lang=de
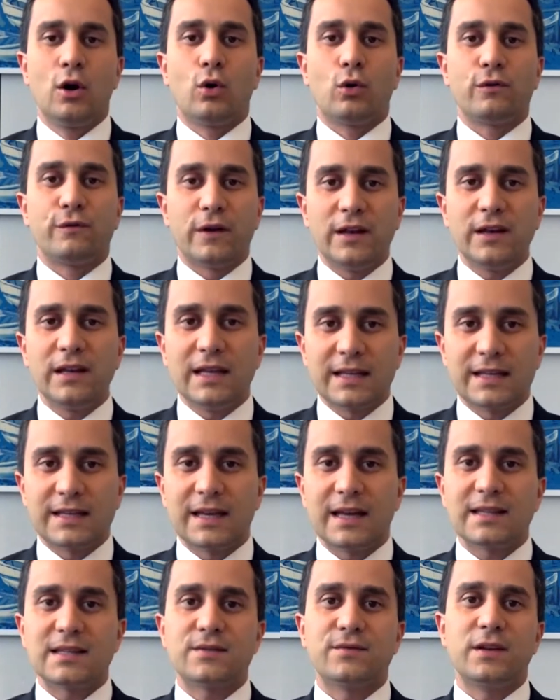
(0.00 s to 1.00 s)
Und wenn ich
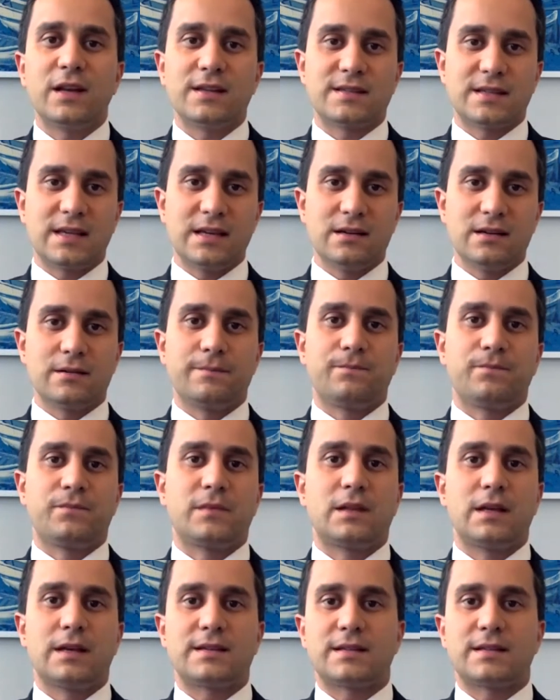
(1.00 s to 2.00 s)
jetzt wieder sehe,
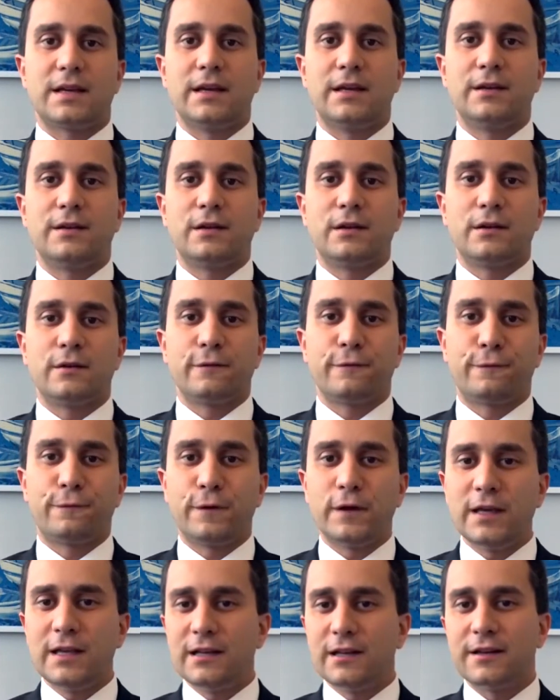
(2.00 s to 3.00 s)
dass in
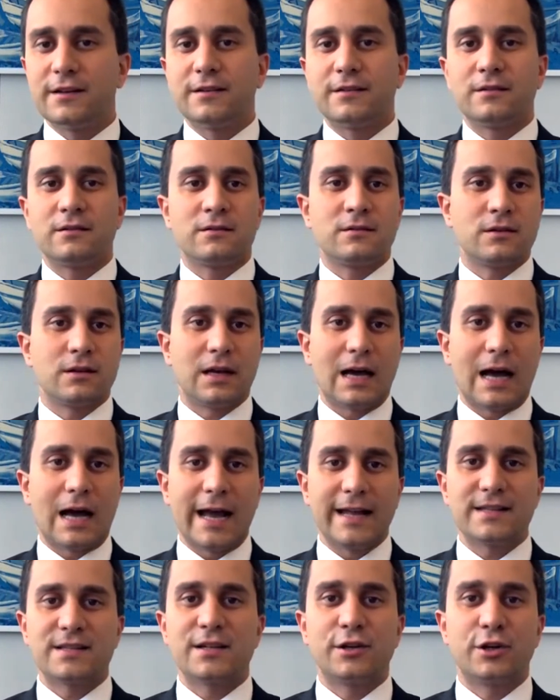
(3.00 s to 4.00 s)
vielen
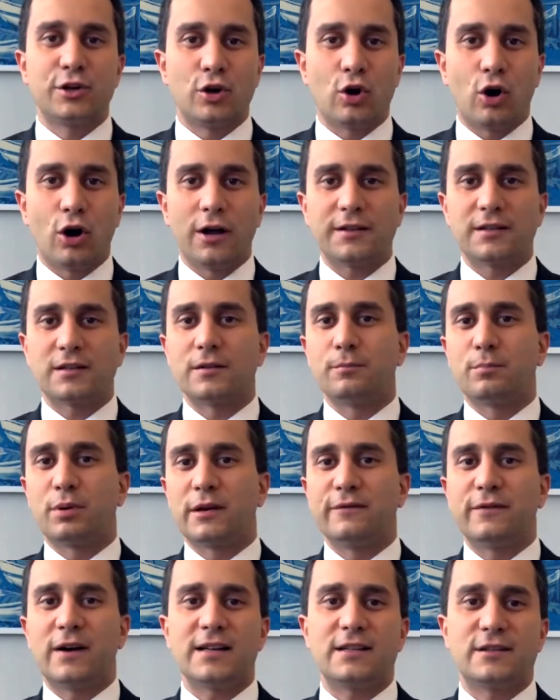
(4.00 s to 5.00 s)
einzelnen Orten
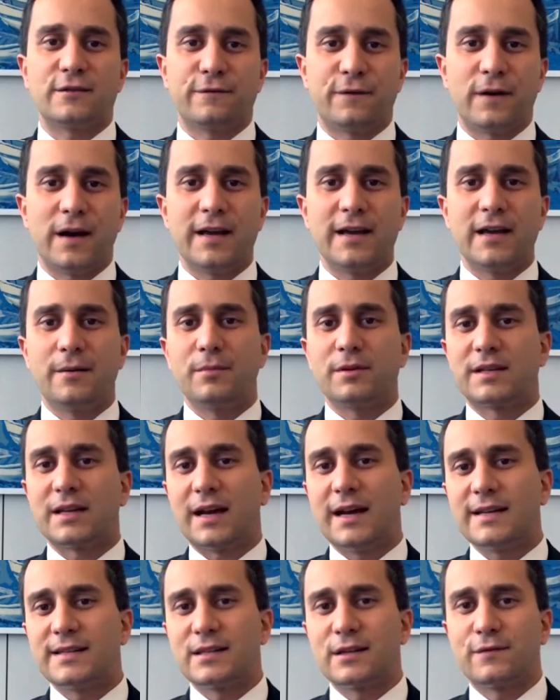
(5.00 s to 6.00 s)
private Feiern mit
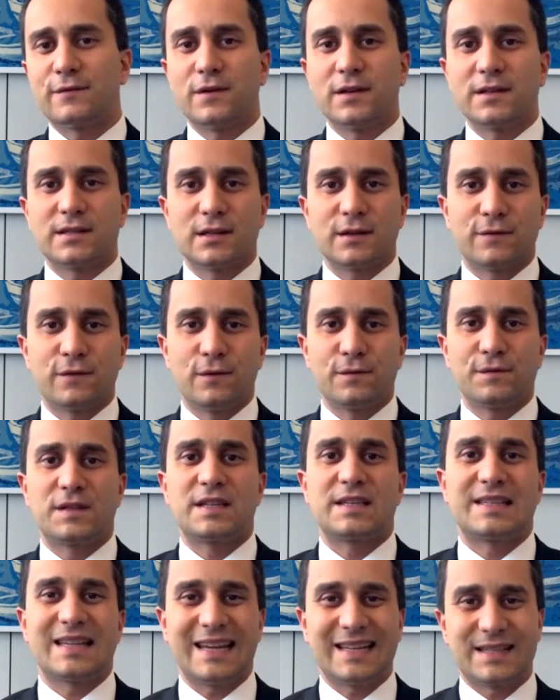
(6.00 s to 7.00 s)
30, 40,
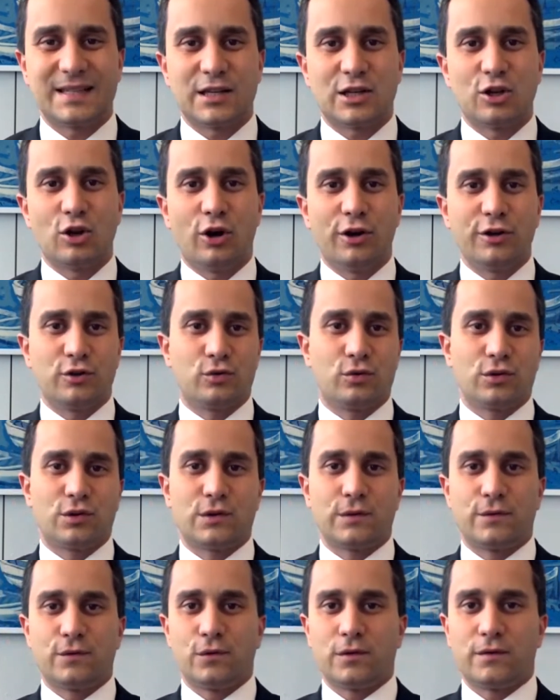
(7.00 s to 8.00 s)
50, 60 Leuten
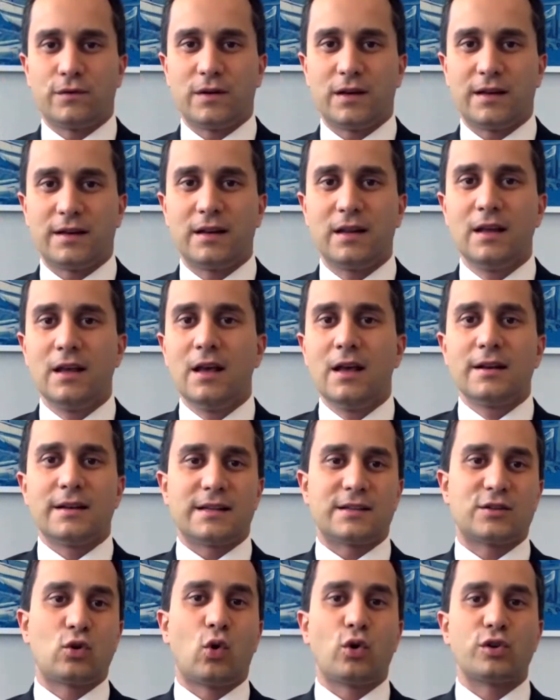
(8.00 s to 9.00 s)
durchgeführt werden,
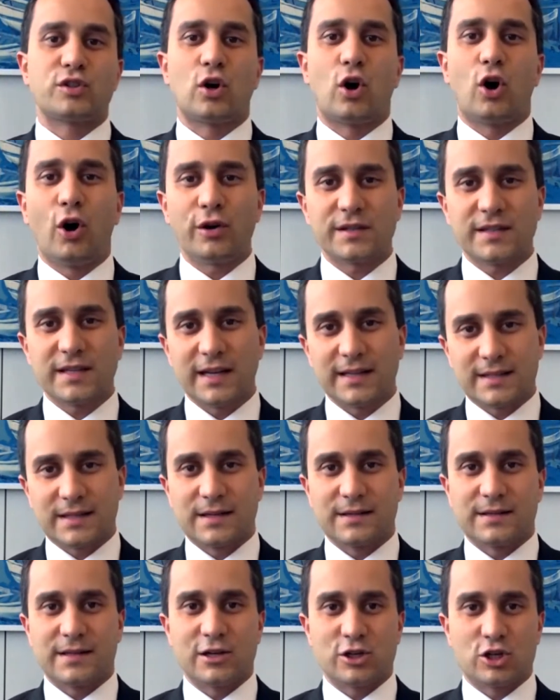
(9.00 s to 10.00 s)
dass große
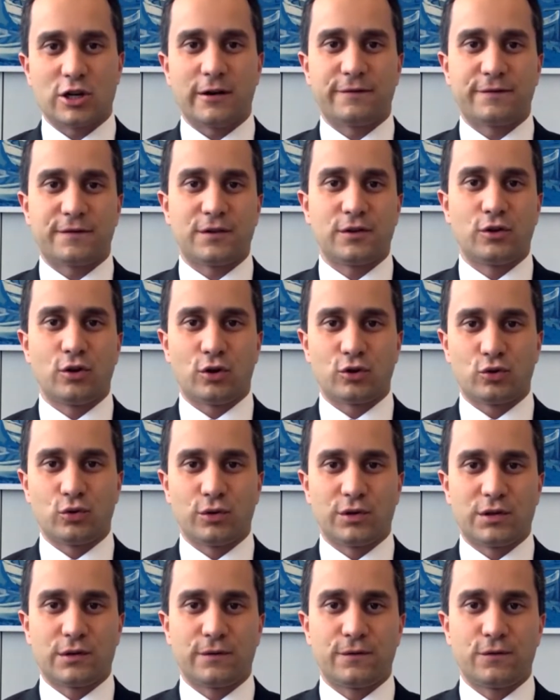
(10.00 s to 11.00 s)
Hochzeitsgesellschaften noch
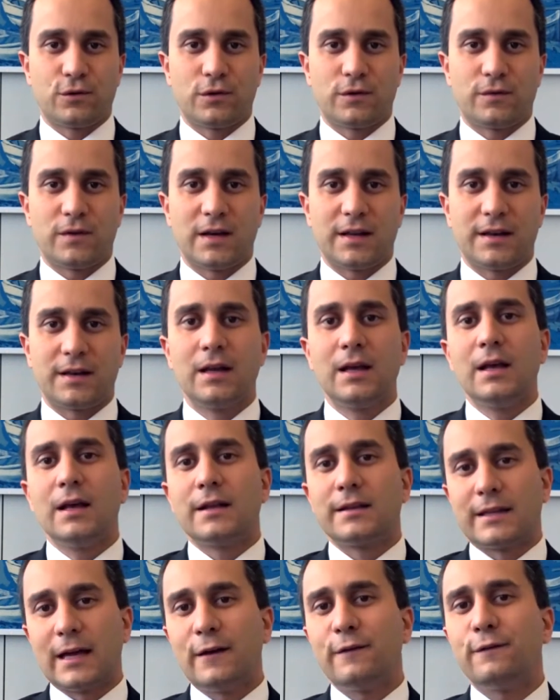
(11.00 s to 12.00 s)
durchgeführt werden,
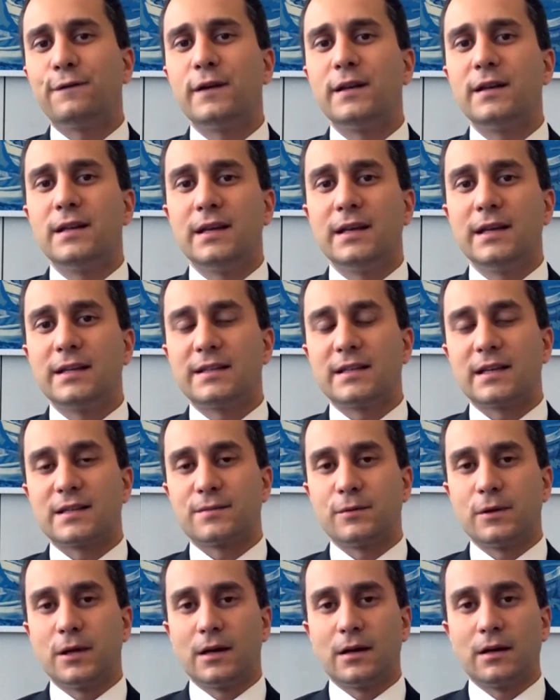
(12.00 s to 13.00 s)
dann finde ich,
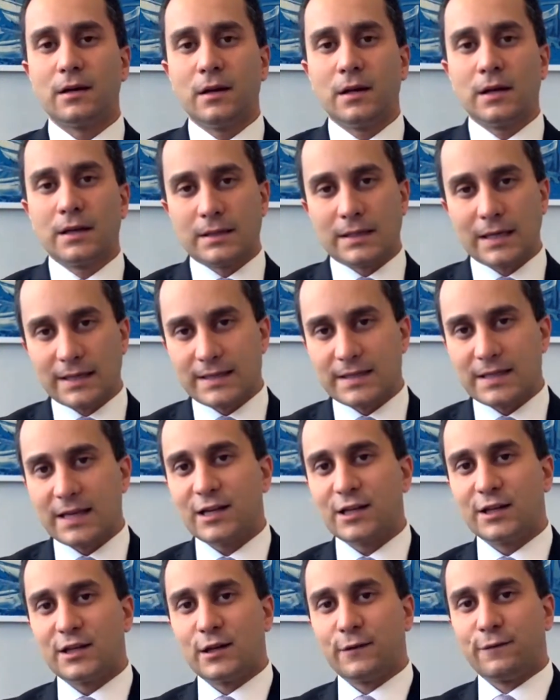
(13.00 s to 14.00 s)
dass wir
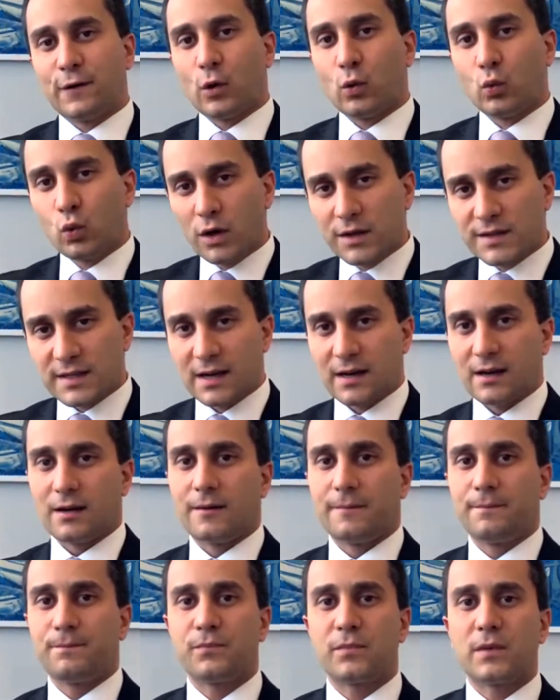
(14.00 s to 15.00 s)
tatsächlich die
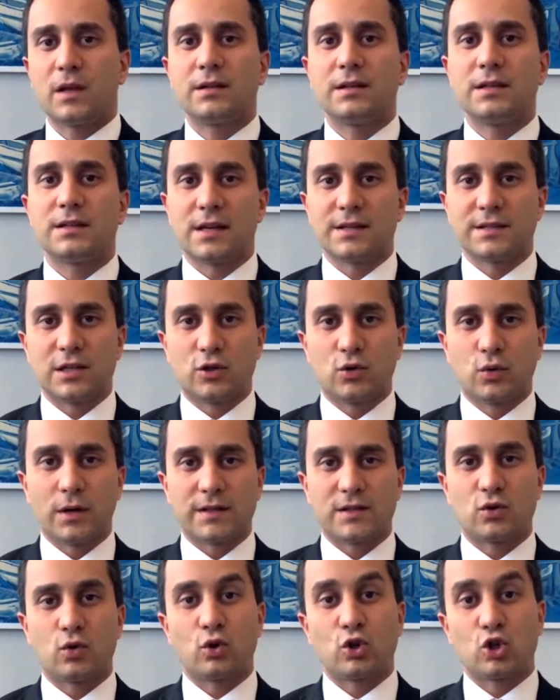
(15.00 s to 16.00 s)
Verursacher dieser
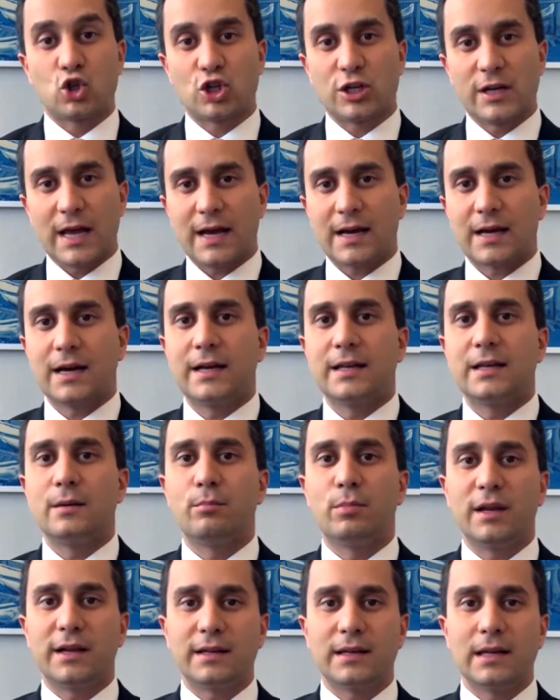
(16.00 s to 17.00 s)
Situation stärker in
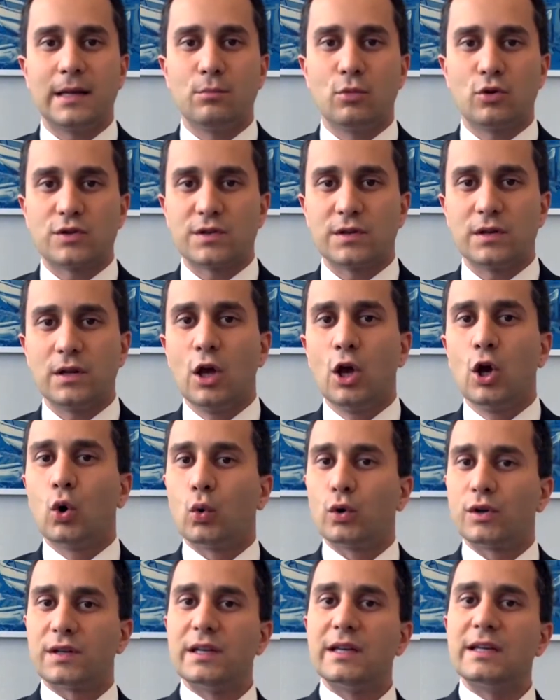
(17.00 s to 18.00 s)
den Blick nehmen müssen
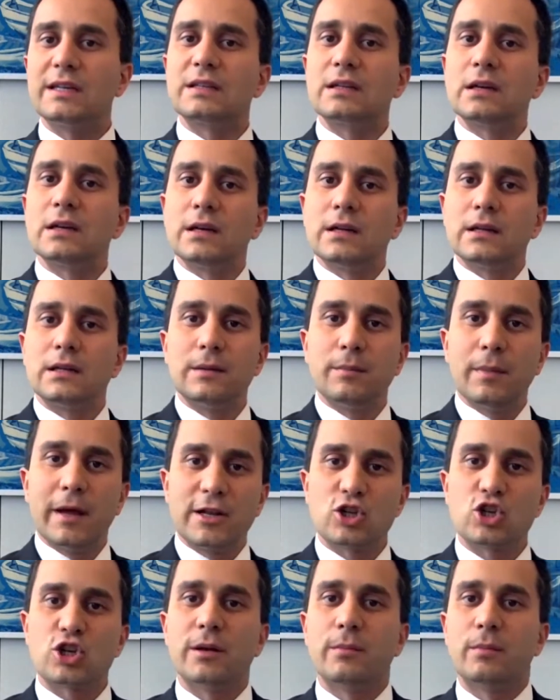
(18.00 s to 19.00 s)
und nicht die
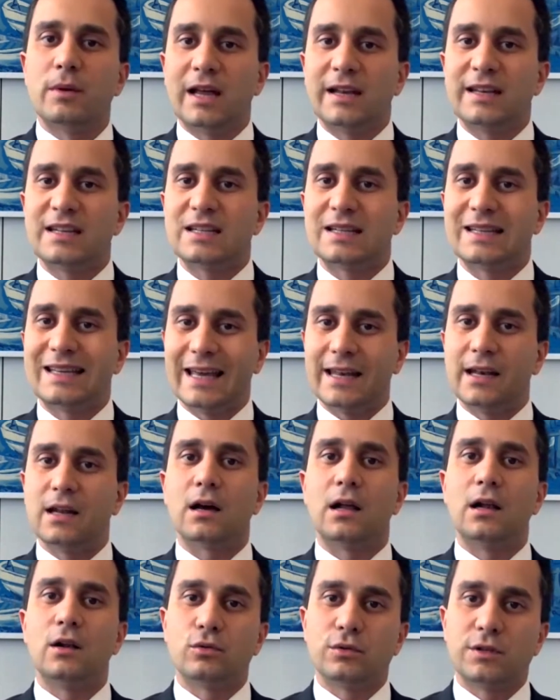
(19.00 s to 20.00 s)
Menschen im Land
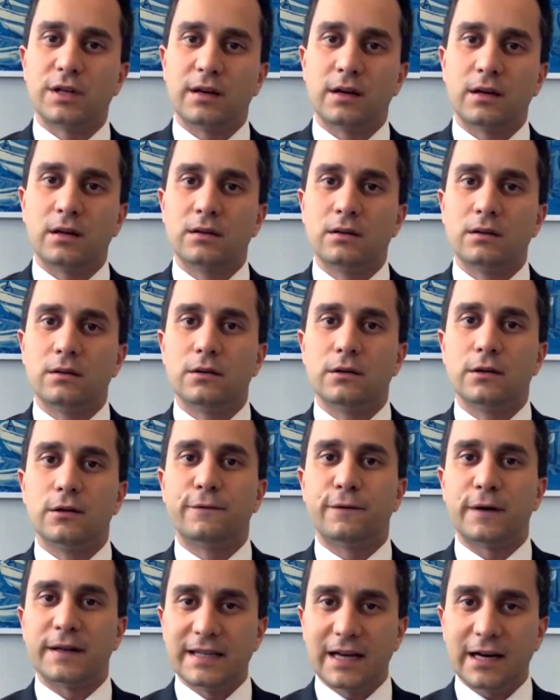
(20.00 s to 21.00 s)
generell unter
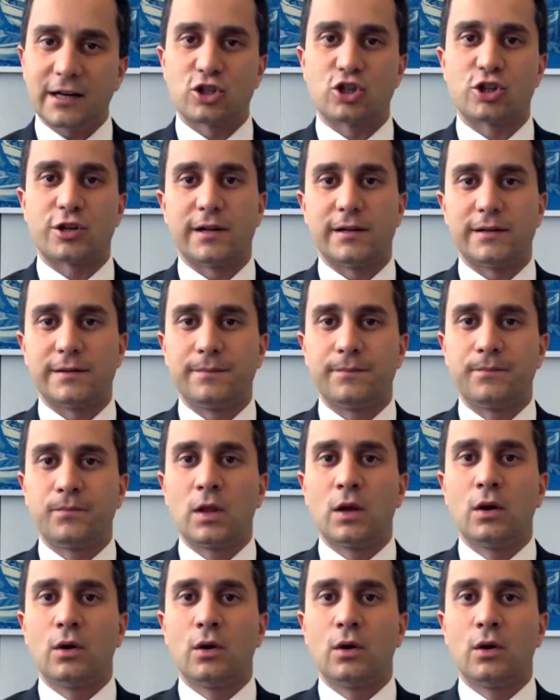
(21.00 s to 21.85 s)
äh, Verdacht stellen.